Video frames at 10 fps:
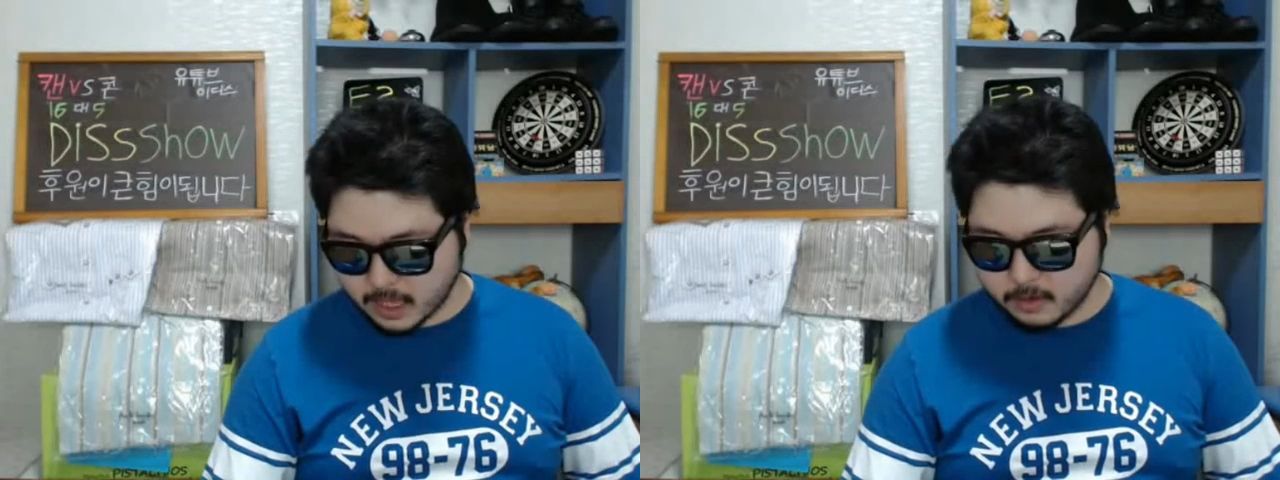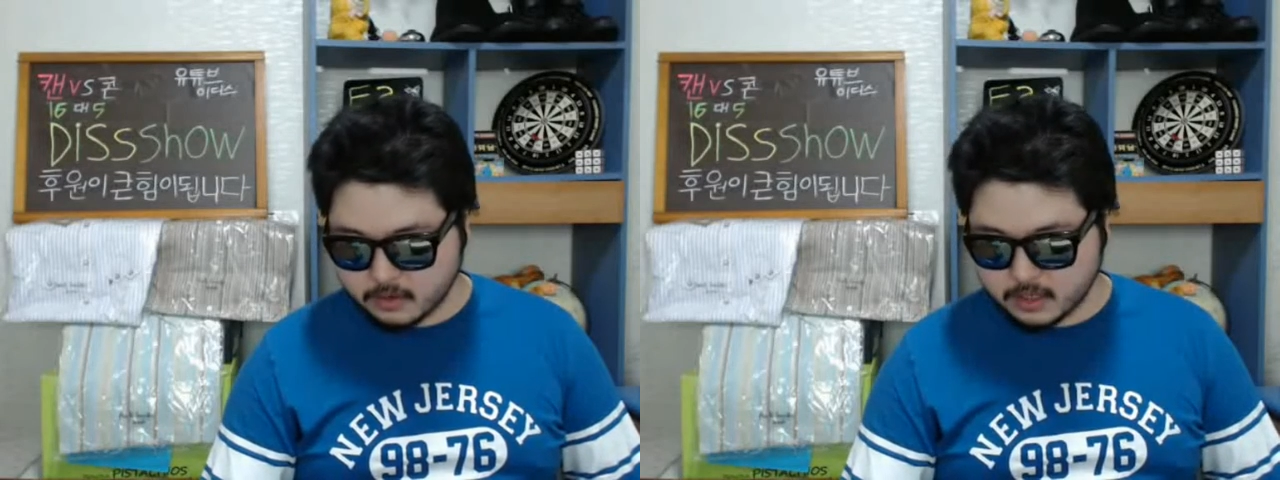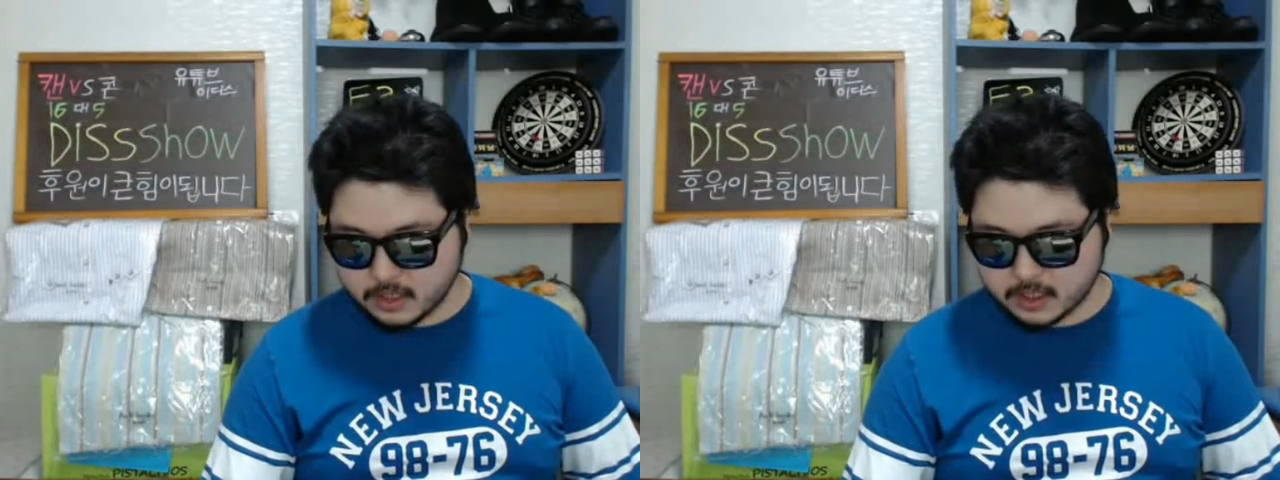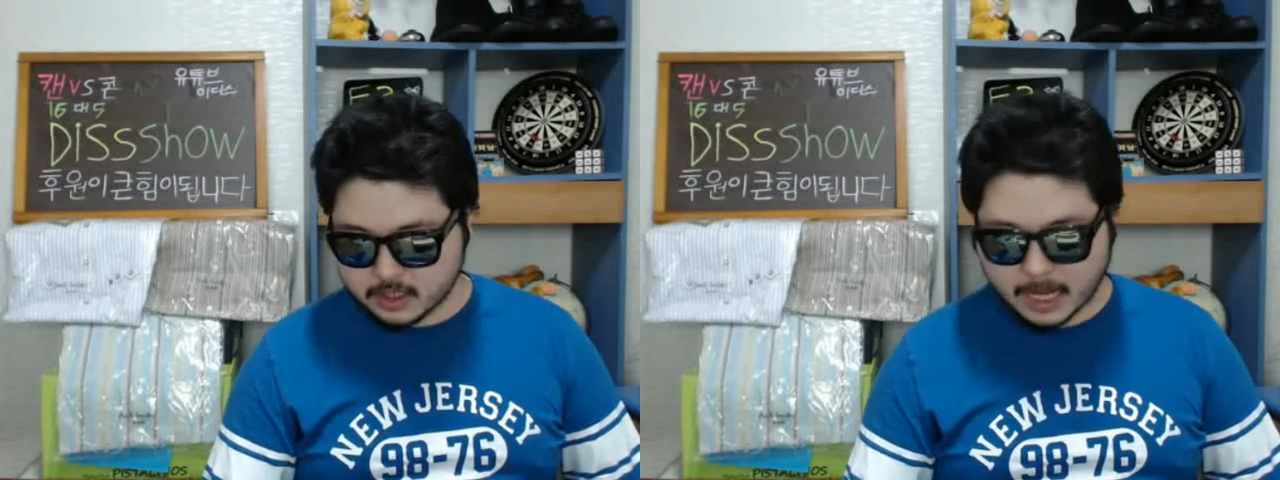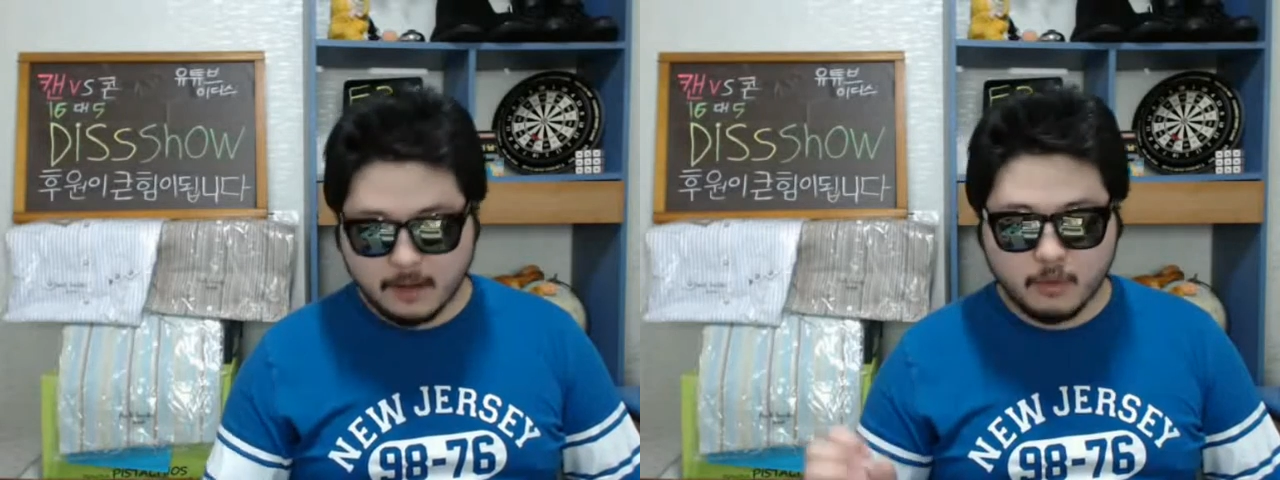
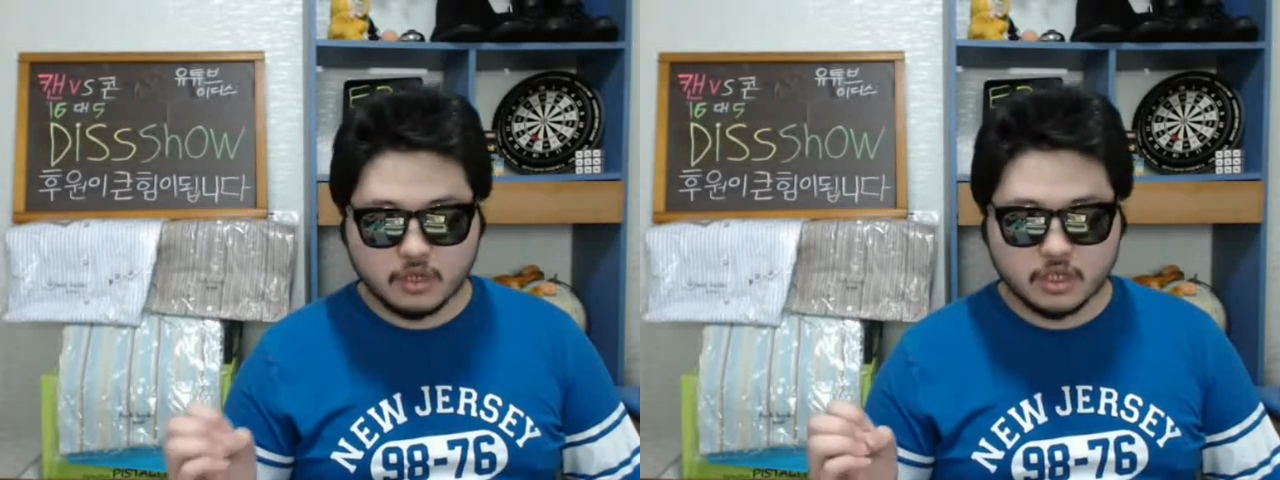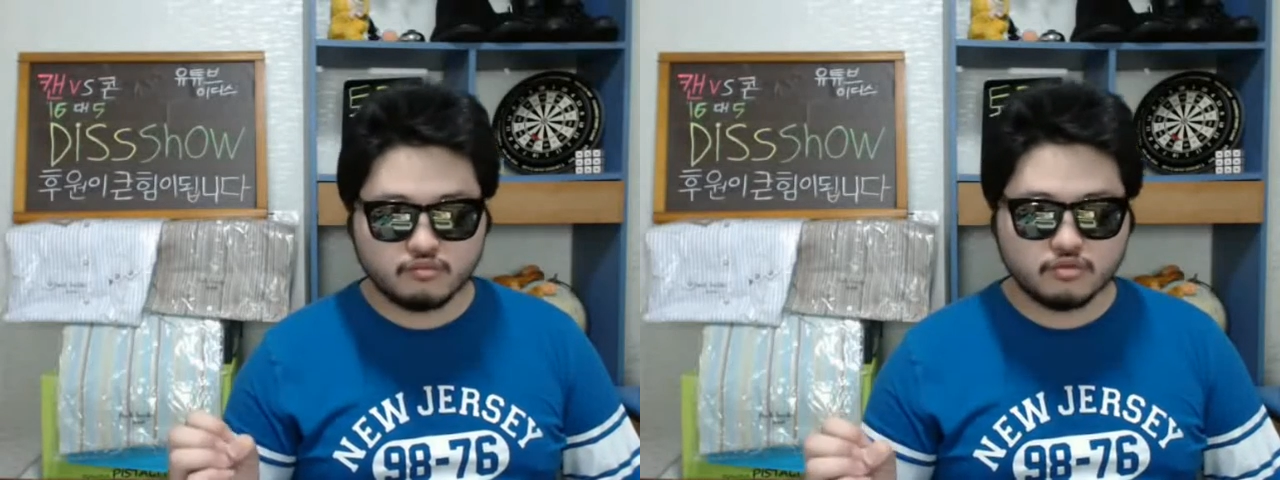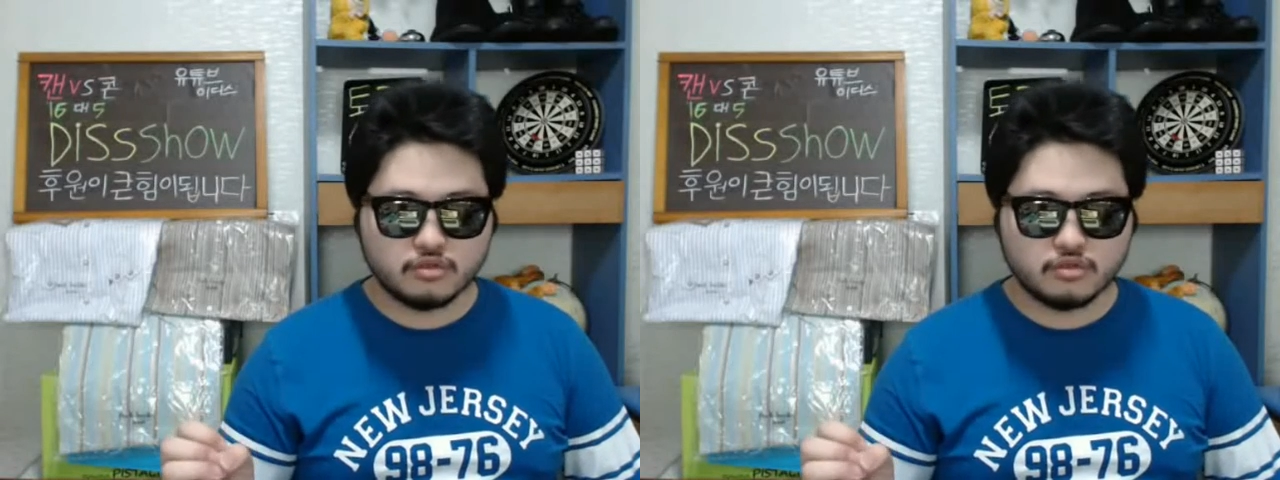대머리이신 탈모이신